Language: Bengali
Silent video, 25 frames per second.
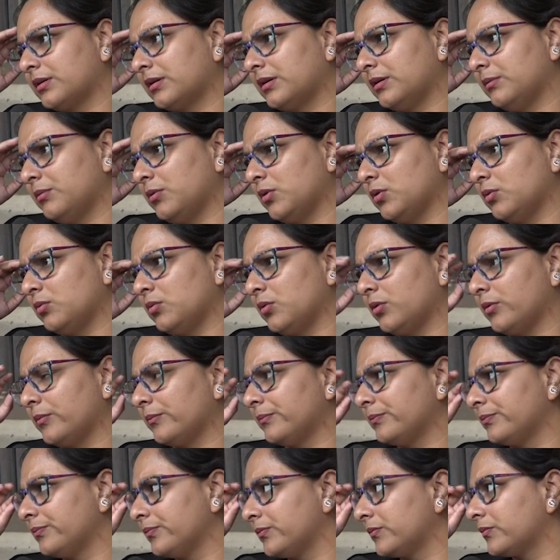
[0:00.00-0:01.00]
কি বলবো
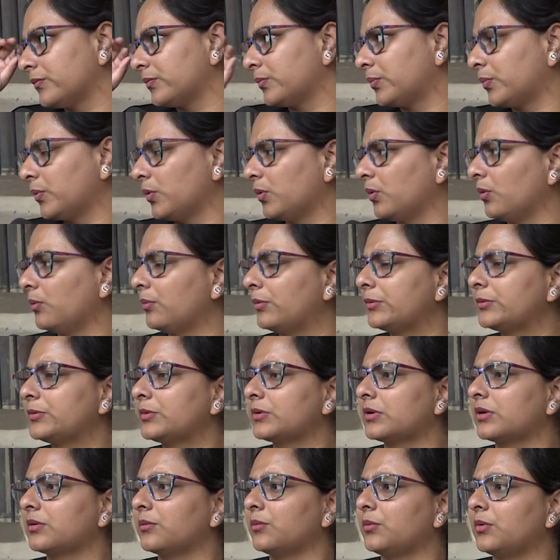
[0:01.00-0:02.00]
পুকুর
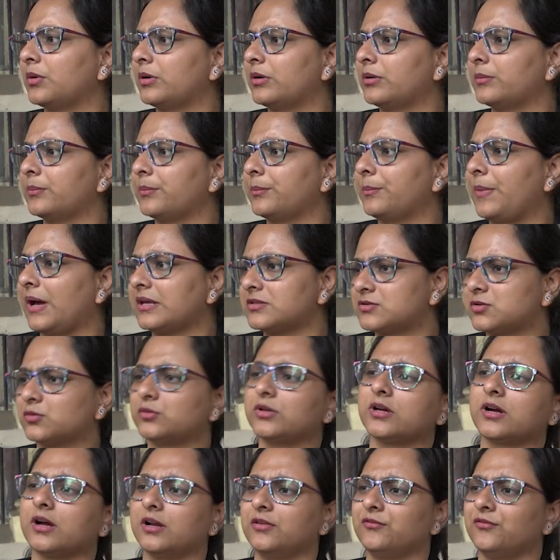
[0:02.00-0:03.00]

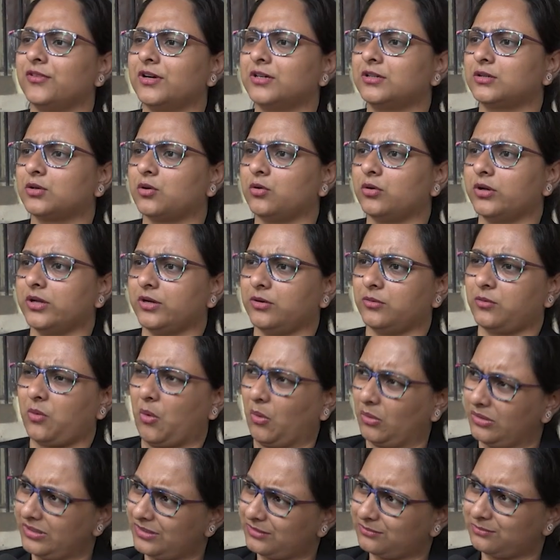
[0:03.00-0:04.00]
বাস্তুতে কনভার্ট করে
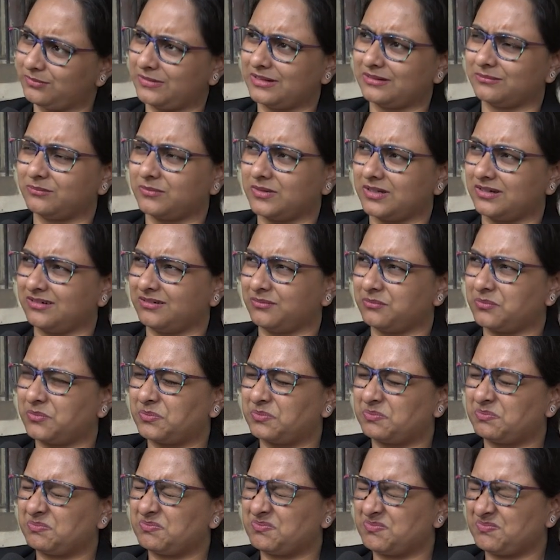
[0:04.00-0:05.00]
অনেক মানে
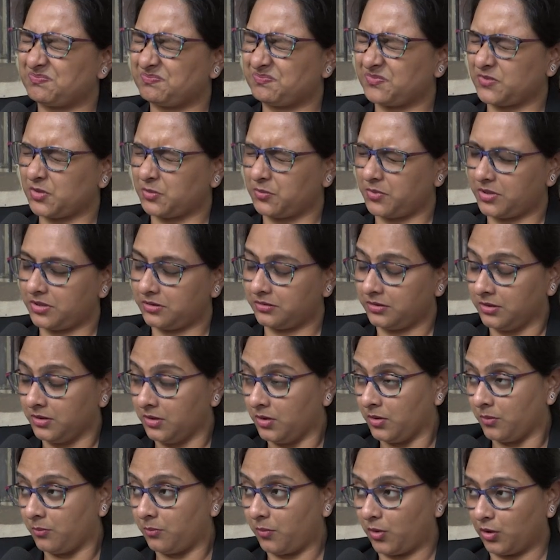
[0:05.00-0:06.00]
তোমার
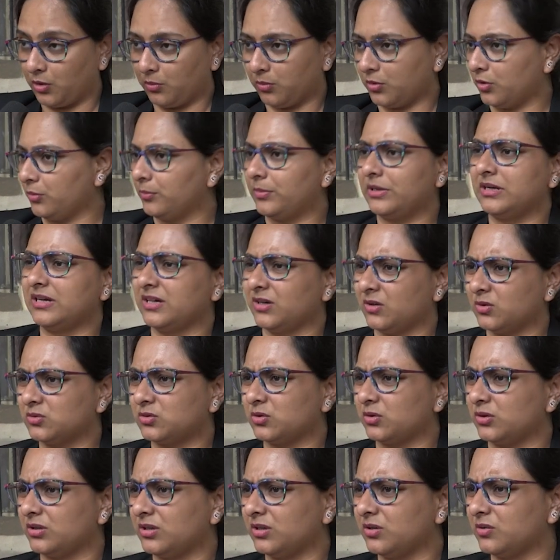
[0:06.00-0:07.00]
বড় বড় বিল্ডিংও
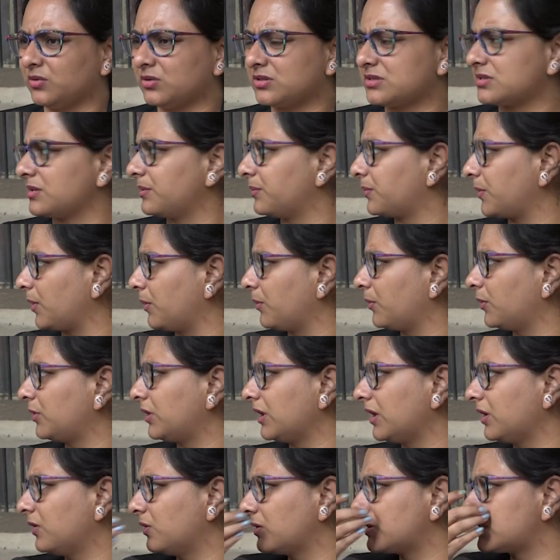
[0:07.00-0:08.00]
তৈরি হচ্ছে
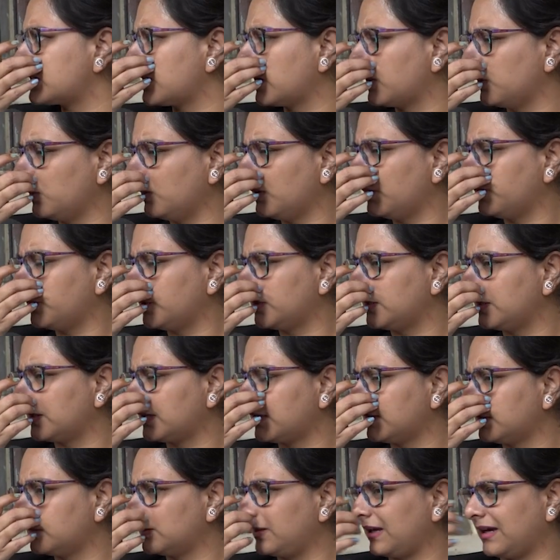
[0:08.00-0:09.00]
প্রমোটিং হচ্ছে এগুলো আমরা
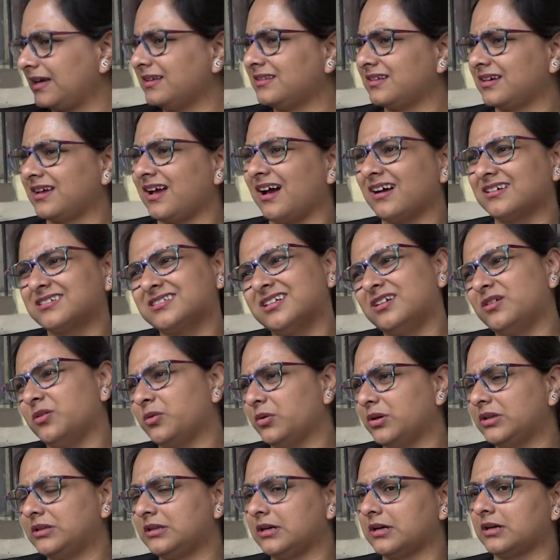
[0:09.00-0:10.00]
দেখি দেখি থাকি আকসার
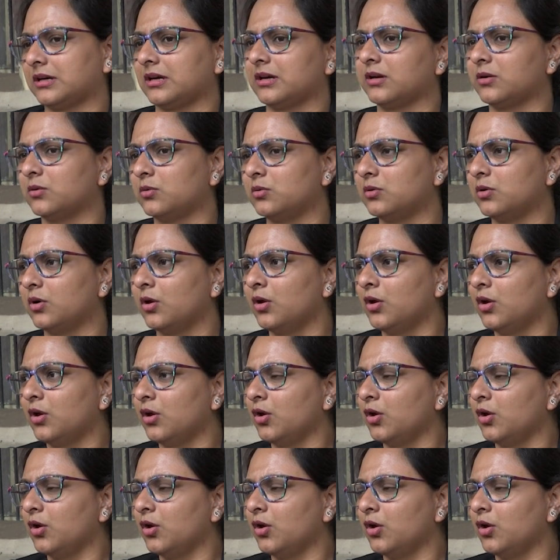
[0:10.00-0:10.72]
হয়ে থাকে এগুলো